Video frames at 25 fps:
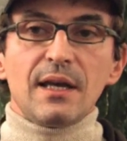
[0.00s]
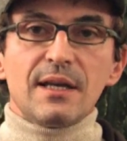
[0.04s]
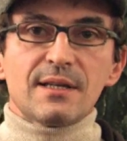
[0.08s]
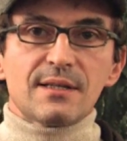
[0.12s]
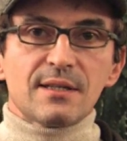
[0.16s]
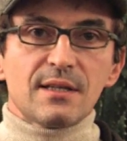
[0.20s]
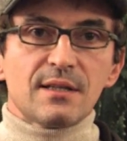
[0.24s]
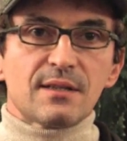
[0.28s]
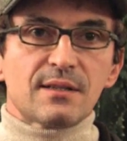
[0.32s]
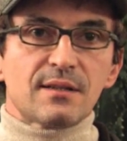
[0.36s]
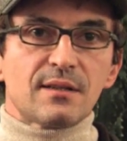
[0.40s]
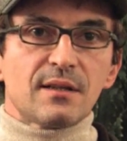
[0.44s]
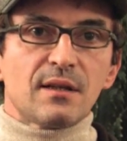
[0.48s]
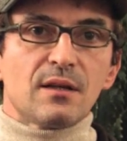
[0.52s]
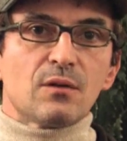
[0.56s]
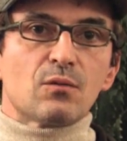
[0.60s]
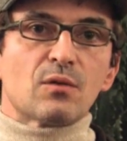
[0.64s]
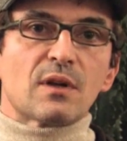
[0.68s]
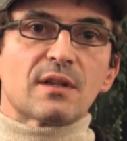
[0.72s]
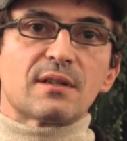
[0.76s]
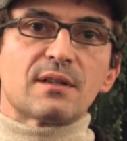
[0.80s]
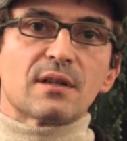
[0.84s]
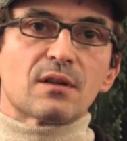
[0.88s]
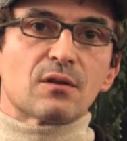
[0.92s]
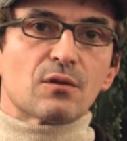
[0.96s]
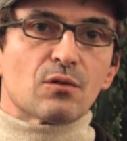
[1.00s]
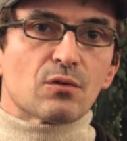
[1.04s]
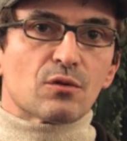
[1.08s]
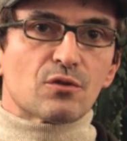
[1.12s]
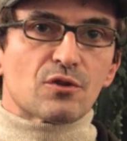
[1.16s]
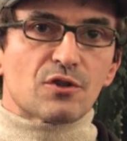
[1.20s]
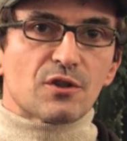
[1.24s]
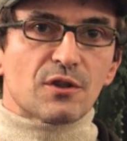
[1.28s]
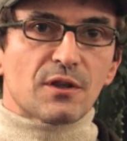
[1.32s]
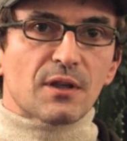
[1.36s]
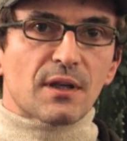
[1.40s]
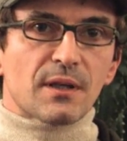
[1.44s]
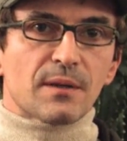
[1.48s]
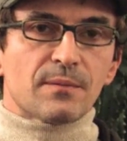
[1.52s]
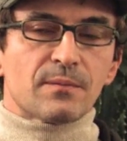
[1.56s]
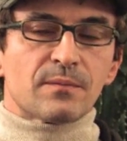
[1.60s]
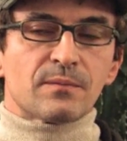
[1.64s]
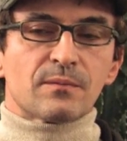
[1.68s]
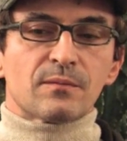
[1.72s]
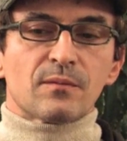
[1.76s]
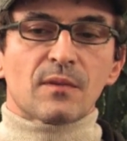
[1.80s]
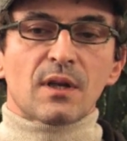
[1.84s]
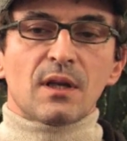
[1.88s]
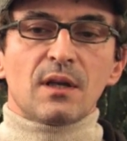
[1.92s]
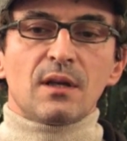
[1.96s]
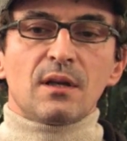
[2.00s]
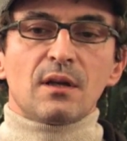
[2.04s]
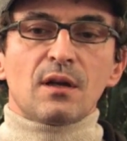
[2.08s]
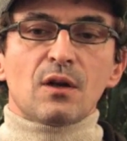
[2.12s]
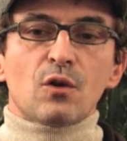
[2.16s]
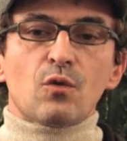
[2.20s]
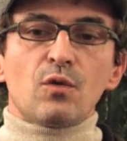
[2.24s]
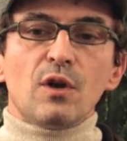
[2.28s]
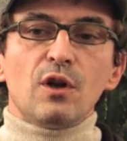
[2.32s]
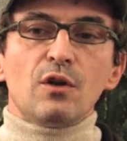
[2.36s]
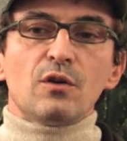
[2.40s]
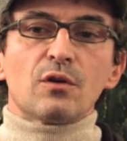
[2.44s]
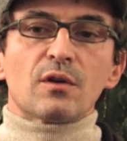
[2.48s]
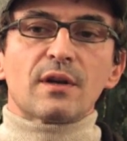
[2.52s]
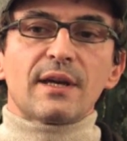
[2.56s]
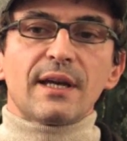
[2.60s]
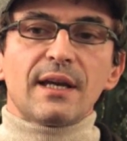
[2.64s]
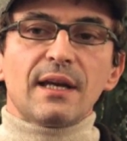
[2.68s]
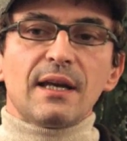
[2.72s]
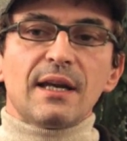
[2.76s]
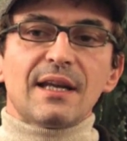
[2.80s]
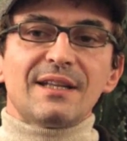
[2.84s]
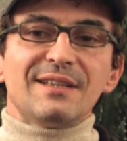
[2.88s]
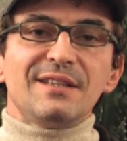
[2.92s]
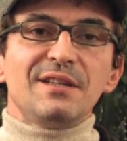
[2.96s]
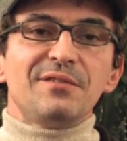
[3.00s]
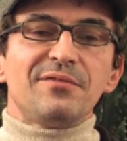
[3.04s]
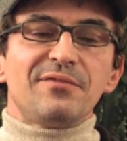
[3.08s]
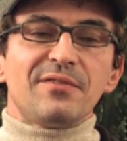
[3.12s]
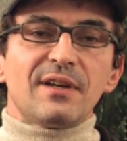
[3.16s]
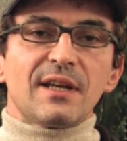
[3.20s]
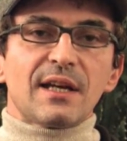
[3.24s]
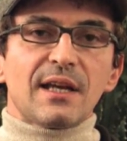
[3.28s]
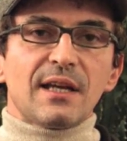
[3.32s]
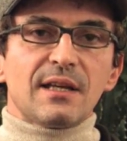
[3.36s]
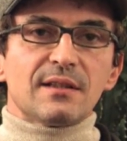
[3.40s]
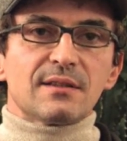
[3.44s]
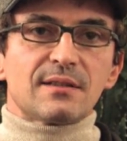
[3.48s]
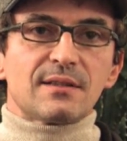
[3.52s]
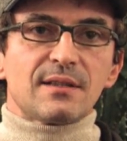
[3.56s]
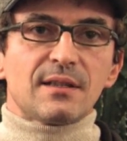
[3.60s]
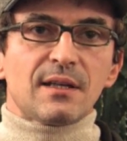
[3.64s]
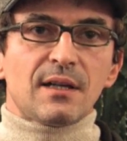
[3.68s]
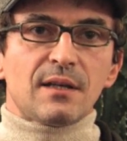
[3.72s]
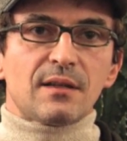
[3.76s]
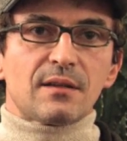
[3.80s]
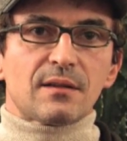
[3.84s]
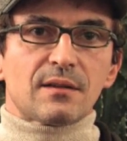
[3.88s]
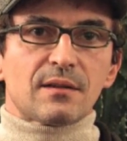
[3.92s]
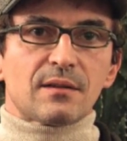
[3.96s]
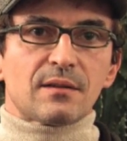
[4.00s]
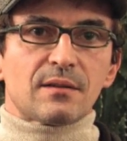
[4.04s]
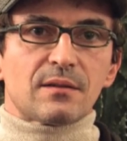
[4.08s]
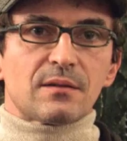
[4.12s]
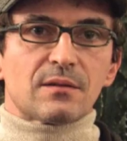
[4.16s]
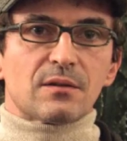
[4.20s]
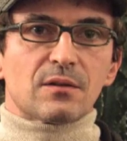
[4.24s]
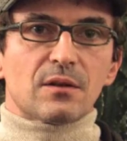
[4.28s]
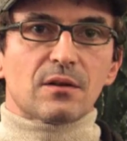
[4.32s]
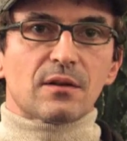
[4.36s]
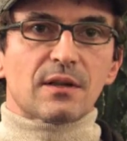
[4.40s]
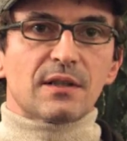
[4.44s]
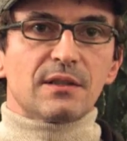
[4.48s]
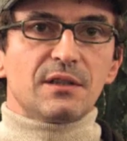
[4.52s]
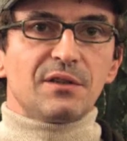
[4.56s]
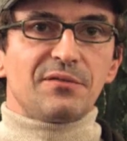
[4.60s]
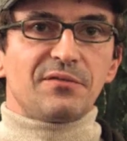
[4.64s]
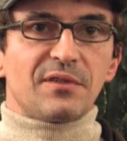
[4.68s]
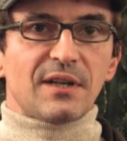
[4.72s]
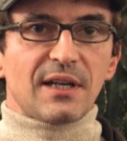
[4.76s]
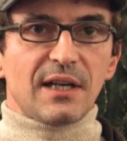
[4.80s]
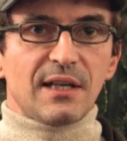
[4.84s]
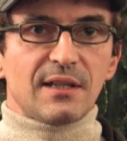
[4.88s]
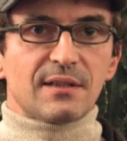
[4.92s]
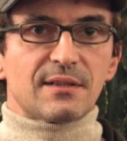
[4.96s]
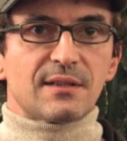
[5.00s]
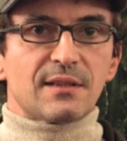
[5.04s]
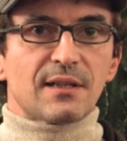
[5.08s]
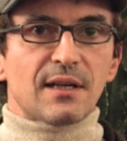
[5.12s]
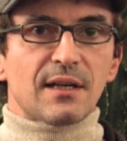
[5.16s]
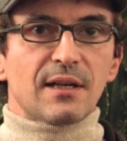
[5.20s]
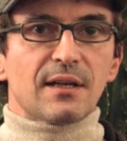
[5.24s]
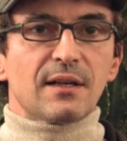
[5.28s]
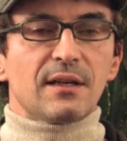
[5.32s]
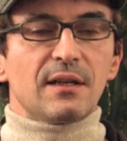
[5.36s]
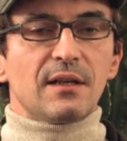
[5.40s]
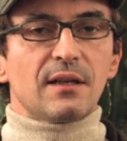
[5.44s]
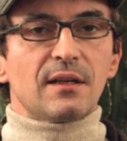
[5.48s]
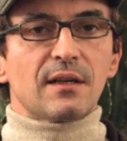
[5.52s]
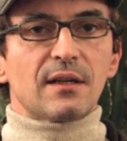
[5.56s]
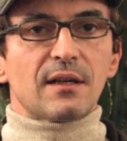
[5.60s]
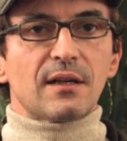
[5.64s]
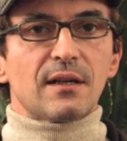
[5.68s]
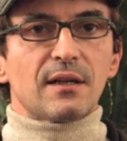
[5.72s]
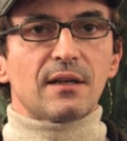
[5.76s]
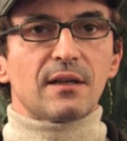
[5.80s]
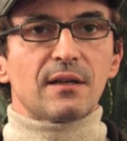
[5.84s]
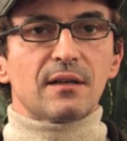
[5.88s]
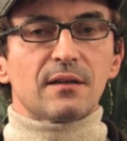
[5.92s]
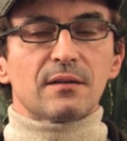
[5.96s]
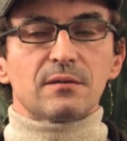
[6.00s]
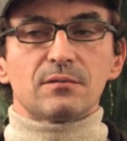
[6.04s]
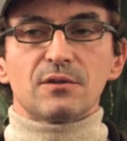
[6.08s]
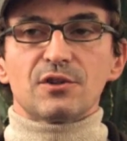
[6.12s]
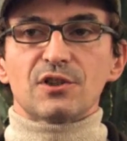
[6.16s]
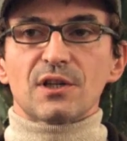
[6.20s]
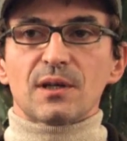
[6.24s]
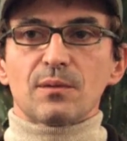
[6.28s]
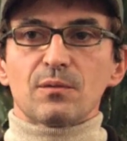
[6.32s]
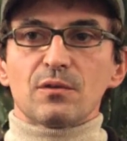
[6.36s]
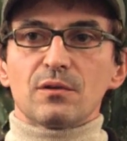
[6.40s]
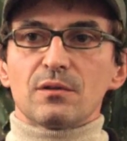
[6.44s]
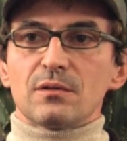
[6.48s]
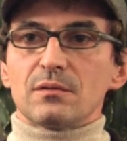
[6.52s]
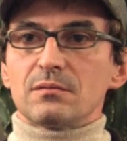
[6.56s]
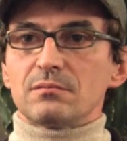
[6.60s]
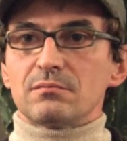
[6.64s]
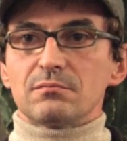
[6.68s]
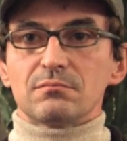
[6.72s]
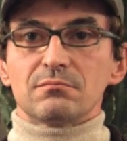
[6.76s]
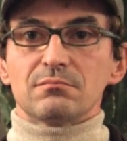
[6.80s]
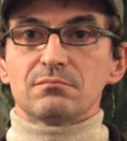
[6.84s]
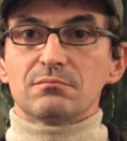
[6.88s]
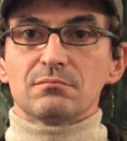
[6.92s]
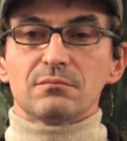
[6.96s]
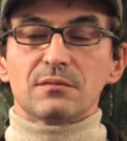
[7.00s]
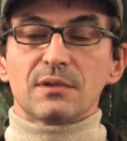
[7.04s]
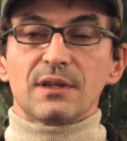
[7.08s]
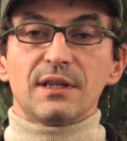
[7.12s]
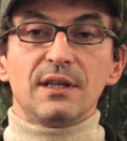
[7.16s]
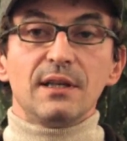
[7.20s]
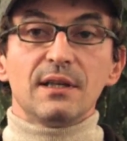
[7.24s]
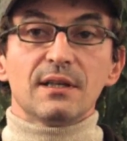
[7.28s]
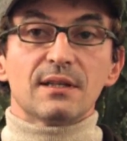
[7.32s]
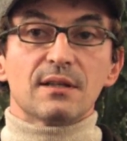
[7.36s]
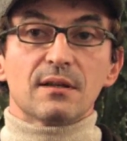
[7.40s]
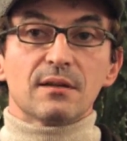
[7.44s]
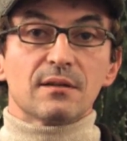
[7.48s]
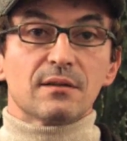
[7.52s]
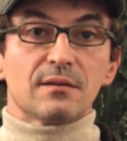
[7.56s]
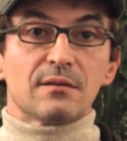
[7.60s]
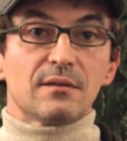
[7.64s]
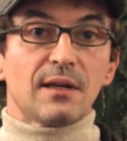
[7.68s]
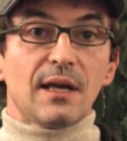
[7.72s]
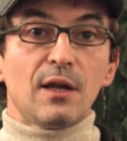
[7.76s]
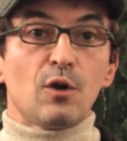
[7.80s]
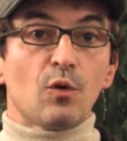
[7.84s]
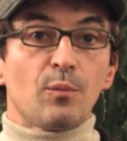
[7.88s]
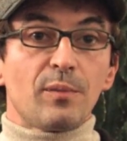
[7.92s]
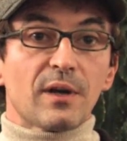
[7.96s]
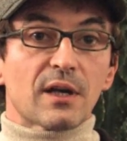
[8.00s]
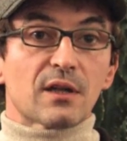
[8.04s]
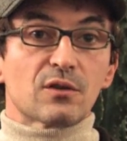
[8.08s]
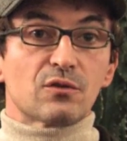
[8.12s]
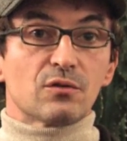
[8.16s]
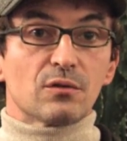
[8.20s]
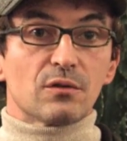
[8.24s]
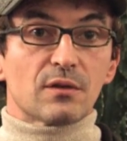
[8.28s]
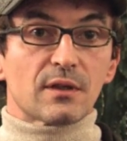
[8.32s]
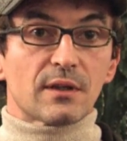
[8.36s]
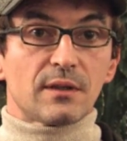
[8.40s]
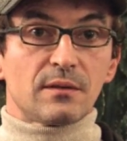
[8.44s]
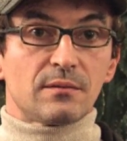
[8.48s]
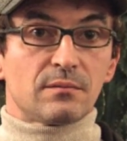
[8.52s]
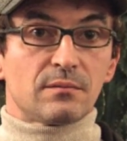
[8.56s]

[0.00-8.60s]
Esiste una tecnologia. Quello che la differenzia, no, che differenzia il, diciamo, chi è l'operatore.